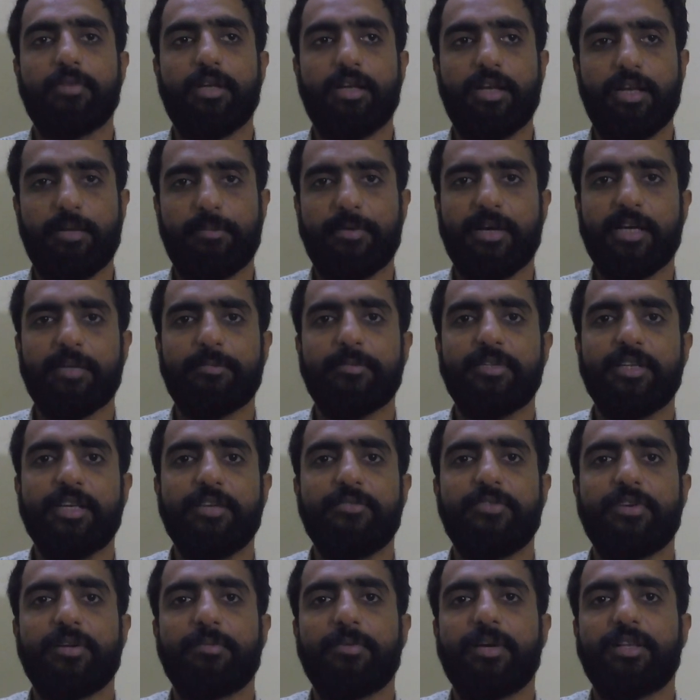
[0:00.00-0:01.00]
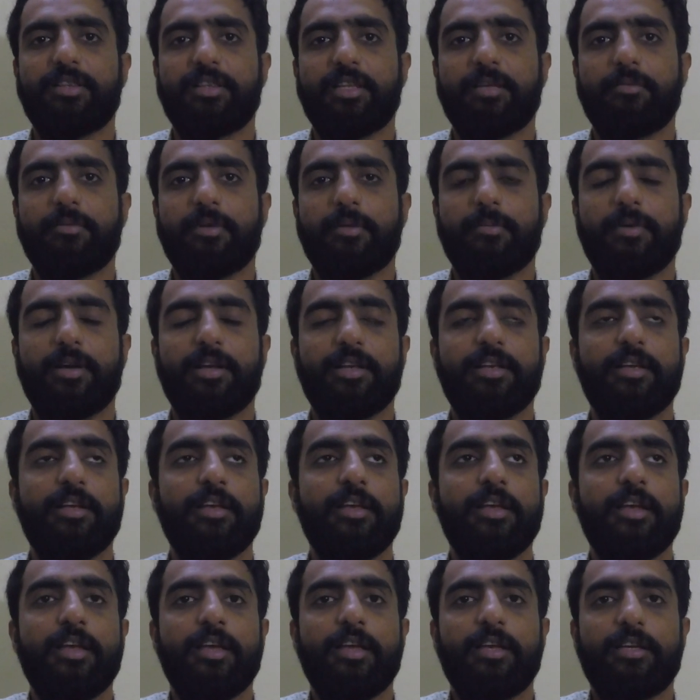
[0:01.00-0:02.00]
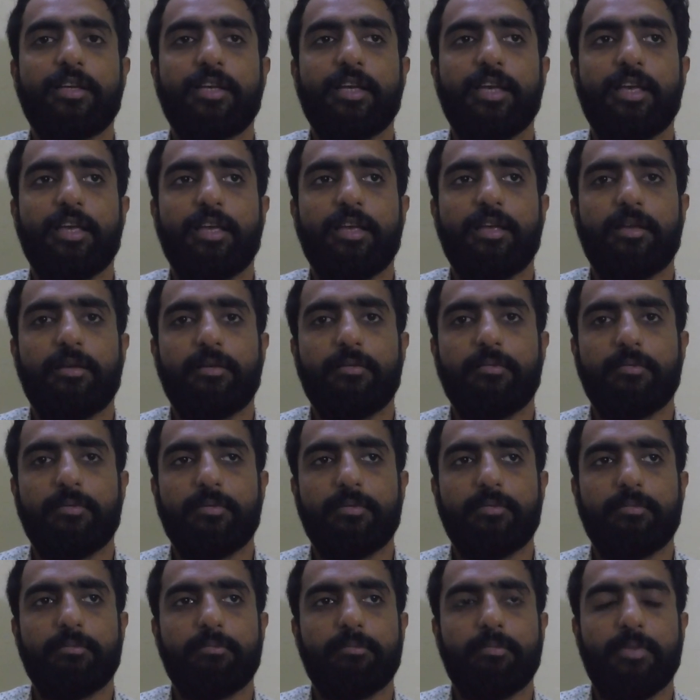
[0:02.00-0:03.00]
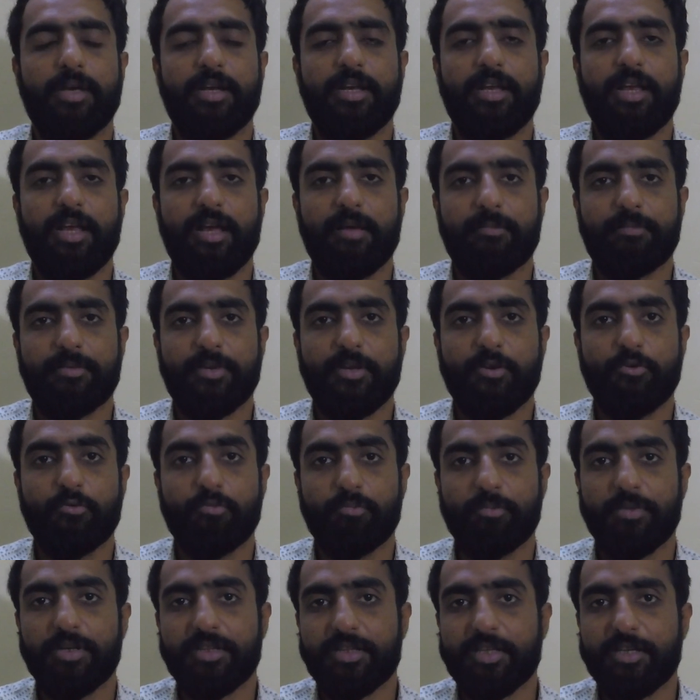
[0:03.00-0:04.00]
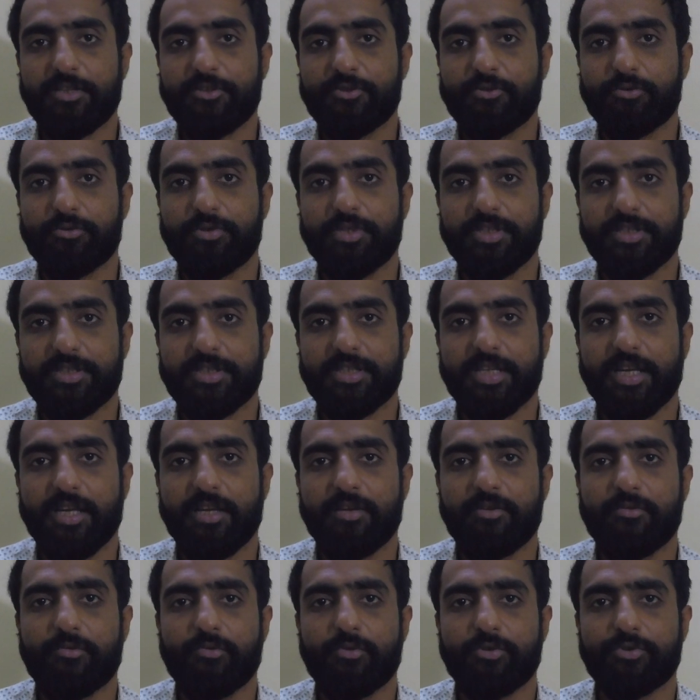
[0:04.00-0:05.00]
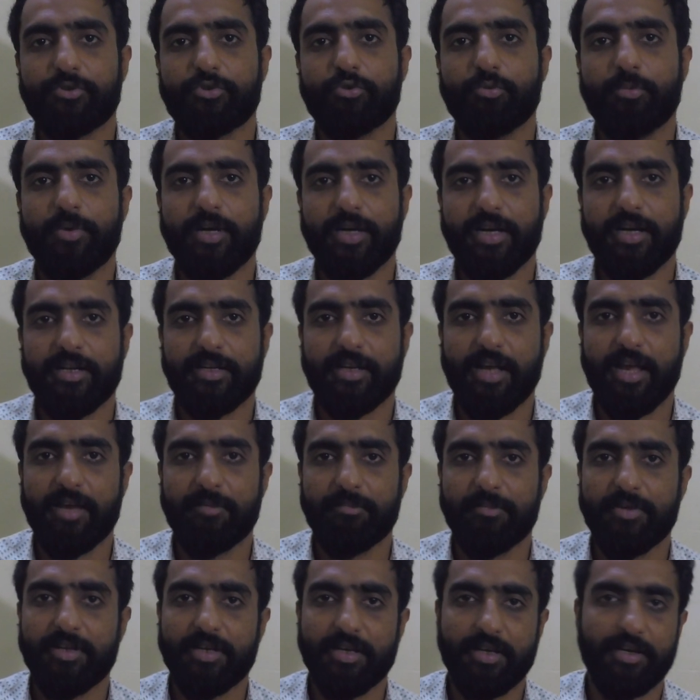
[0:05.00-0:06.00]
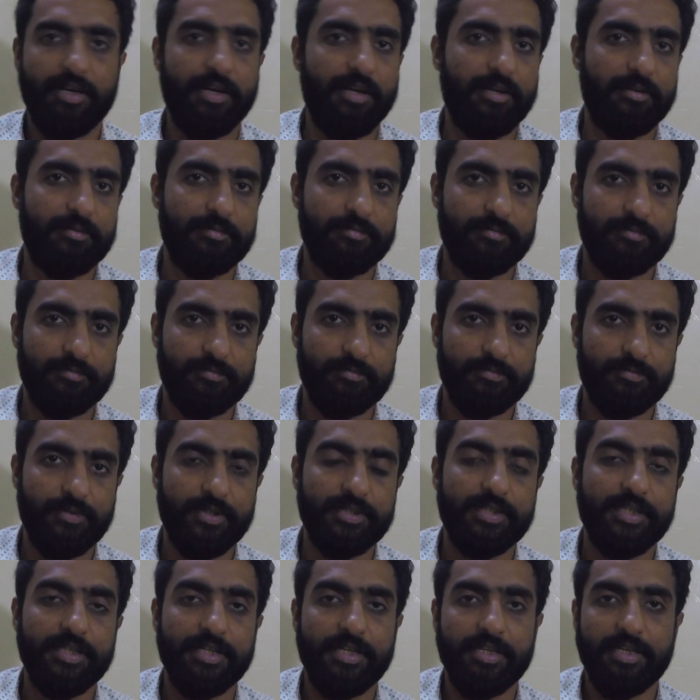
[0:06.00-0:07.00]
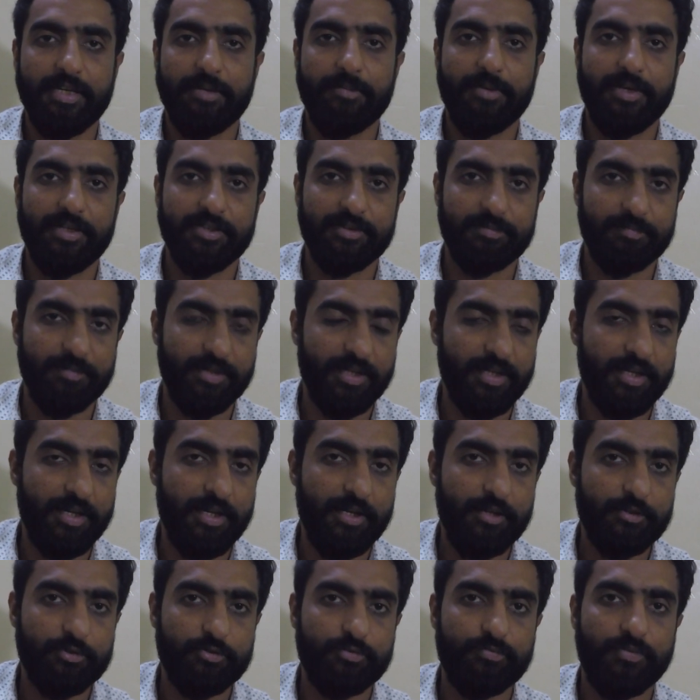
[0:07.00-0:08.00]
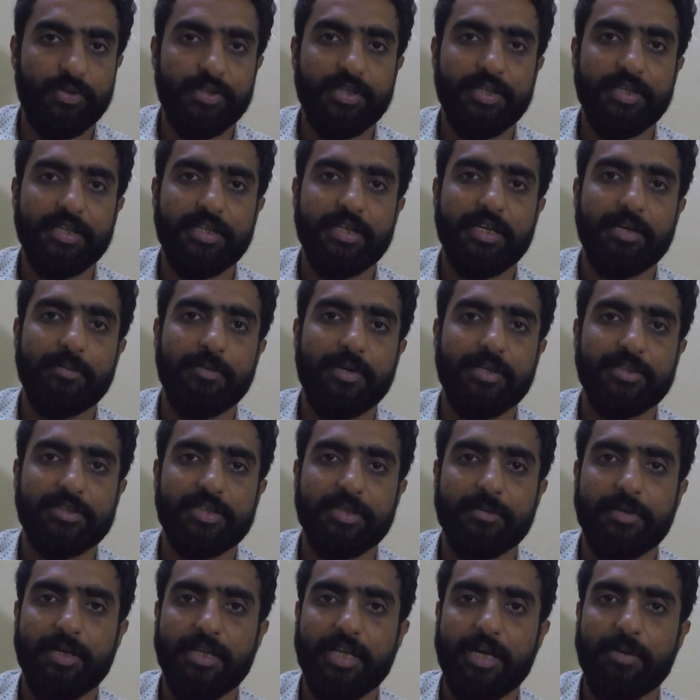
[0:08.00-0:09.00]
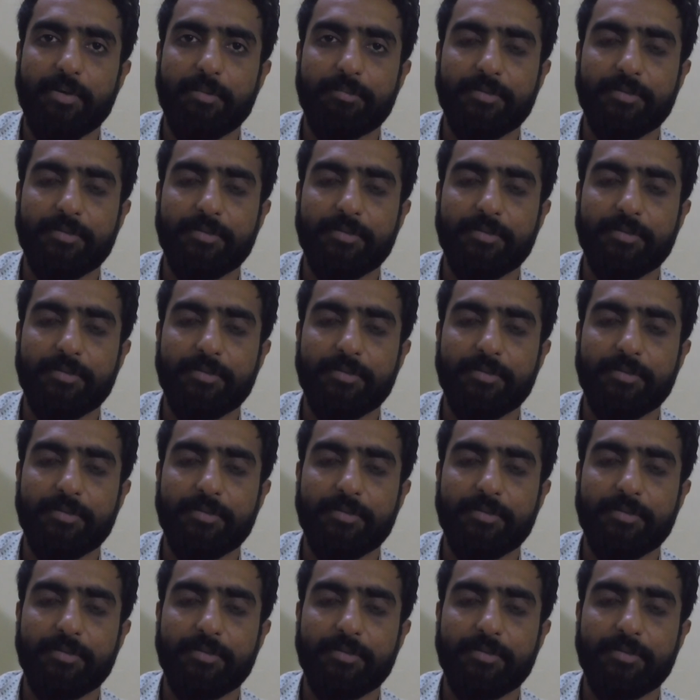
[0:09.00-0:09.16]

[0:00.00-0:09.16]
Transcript: अल्लाह पाक भी यही फरमाते हैं कि हमारे कि मैंने आपकी उम्मत का जो रिस्क है वो सुबह के टाइम में रखा है फजर की नमाज में फजर की नमाज के बाद आप